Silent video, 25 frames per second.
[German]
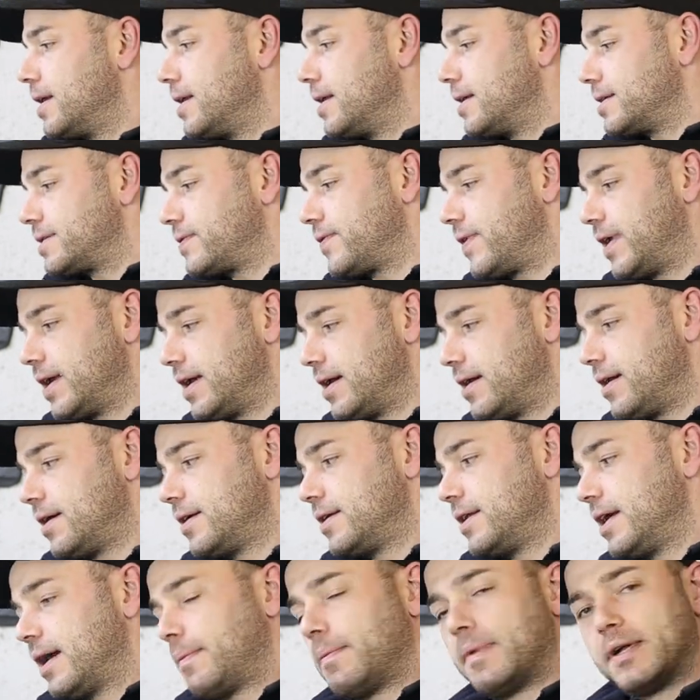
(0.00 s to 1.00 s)
Das war ja
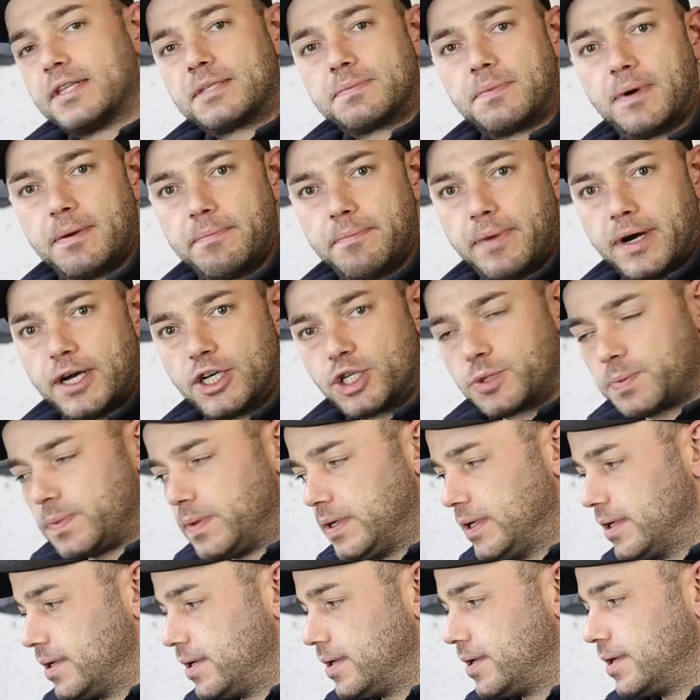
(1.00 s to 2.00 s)
damals mein
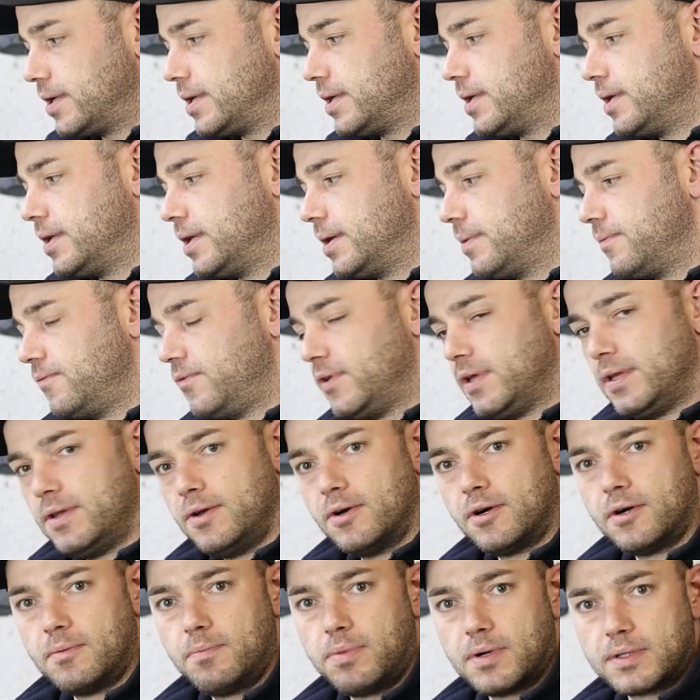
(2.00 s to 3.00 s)
Beispiel in dem
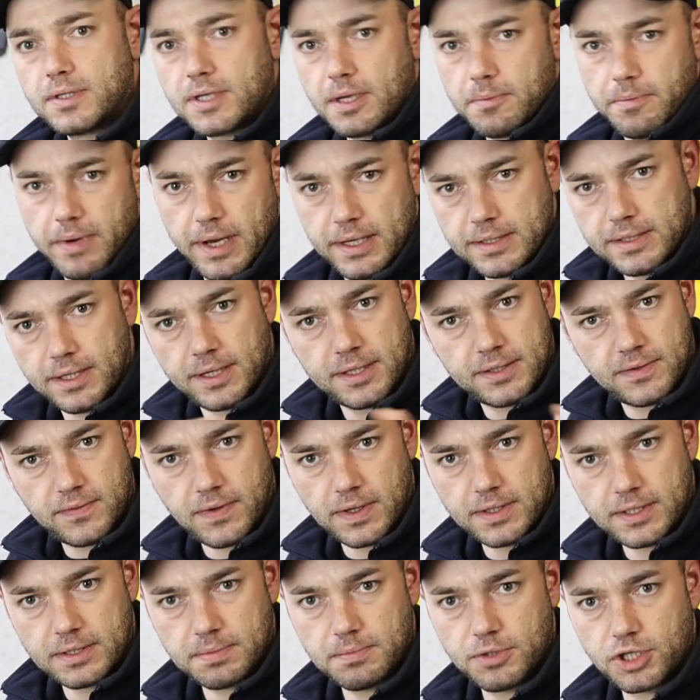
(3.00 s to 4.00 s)
Video Bonsai Basics
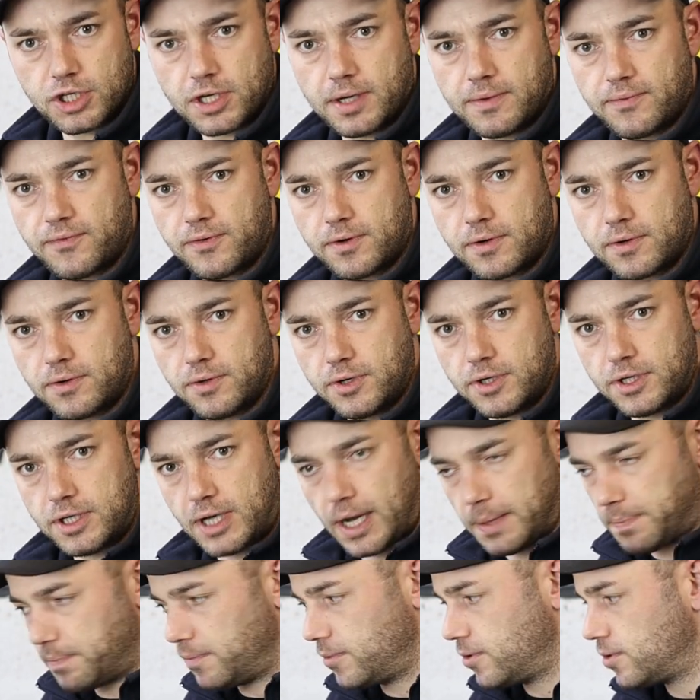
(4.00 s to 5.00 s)
Pflanzenbeschaffung durch
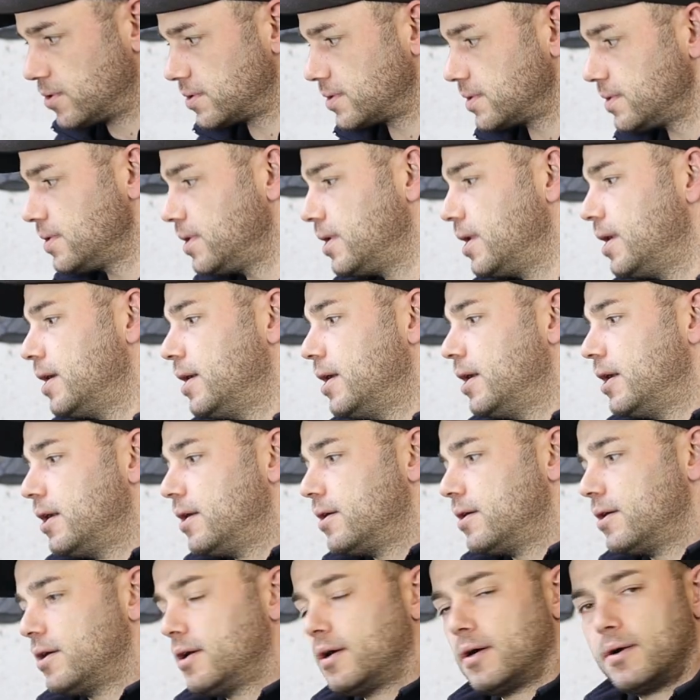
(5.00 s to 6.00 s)
Abmosen
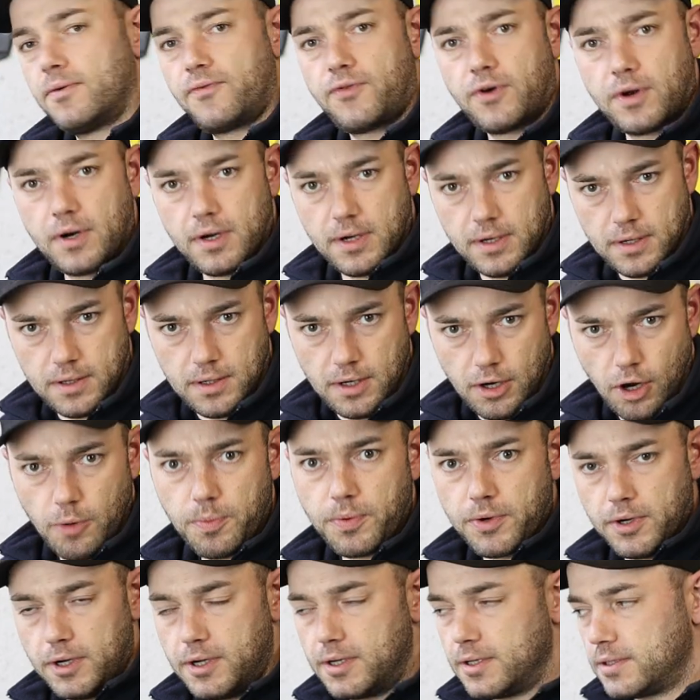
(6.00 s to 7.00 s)
äh, von
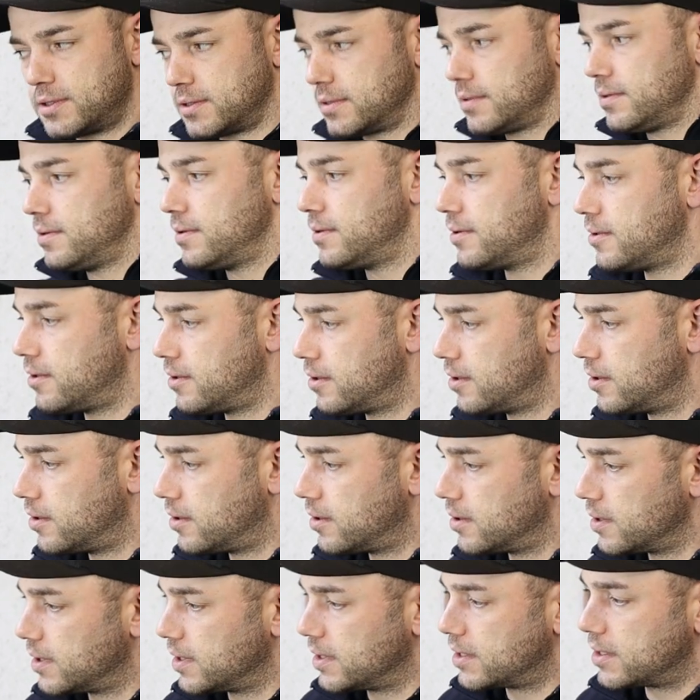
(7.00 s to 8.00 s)
Laubgehölzen.
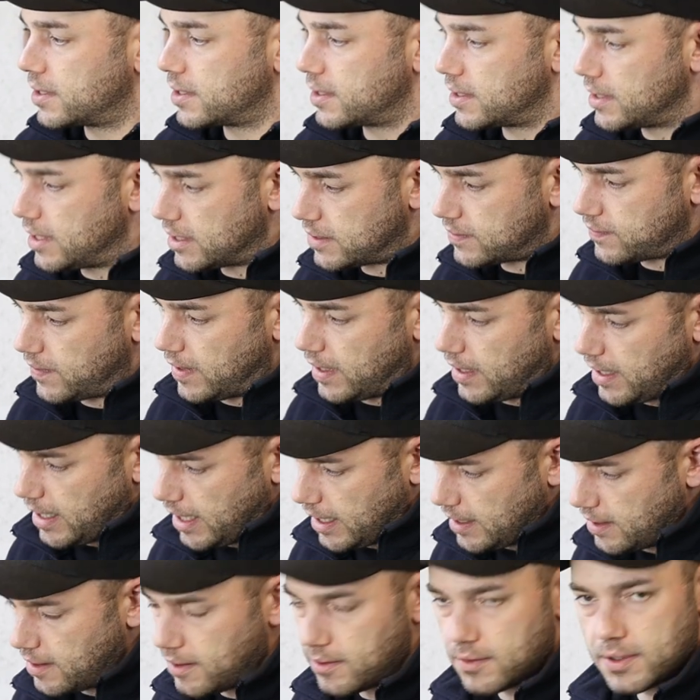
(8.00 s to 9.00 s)
Und das war
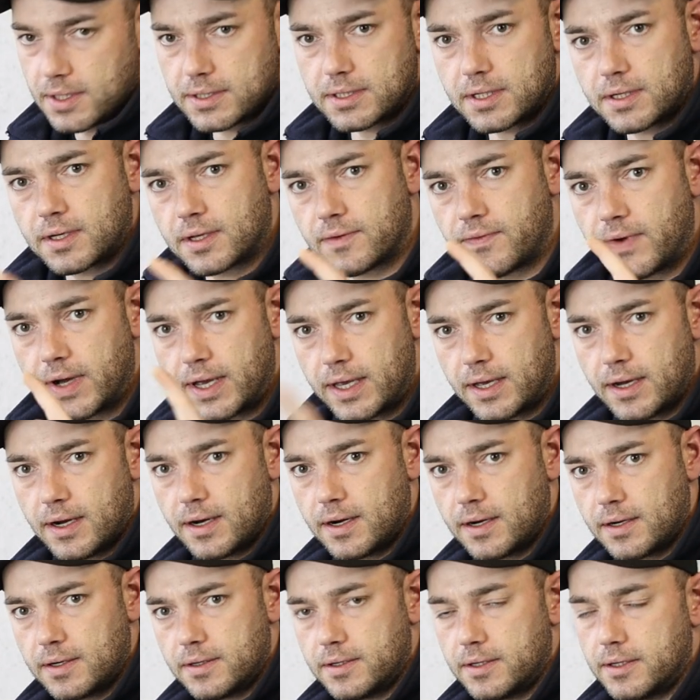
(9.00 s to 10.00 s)
einer und das andere war
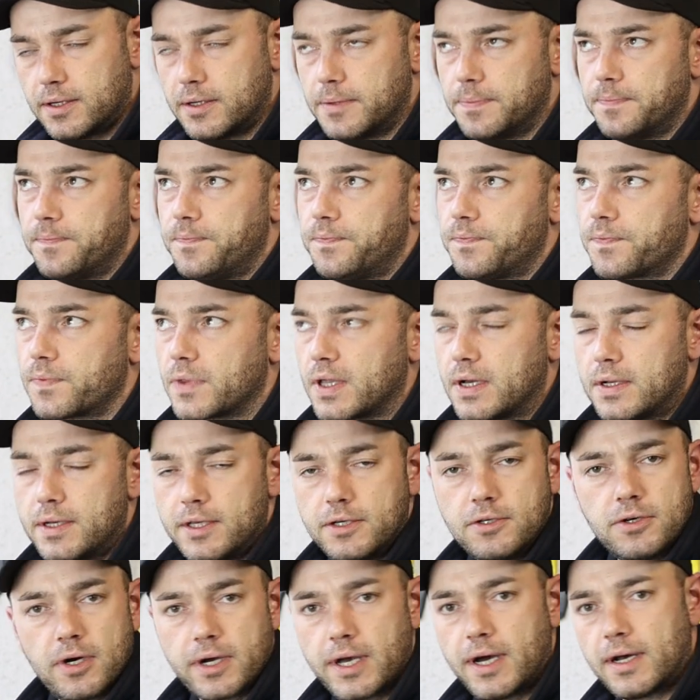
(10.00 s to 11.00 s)
ja ähm, die
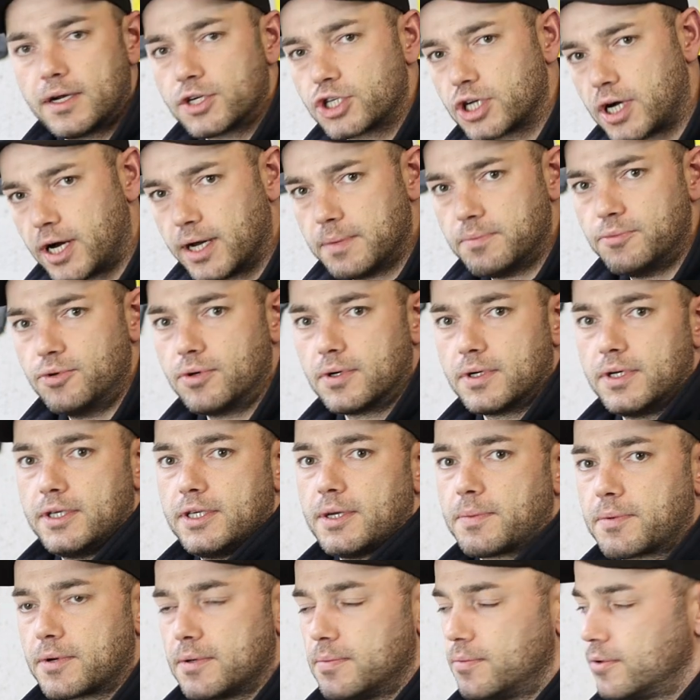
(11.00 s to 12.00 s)
koreanische Heimbuche, die
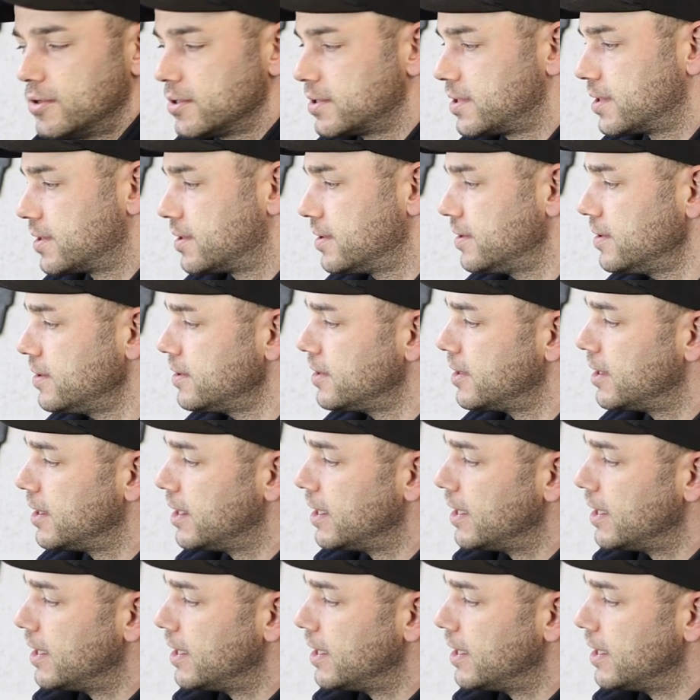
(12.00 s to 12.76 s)
ich abgemost hatte.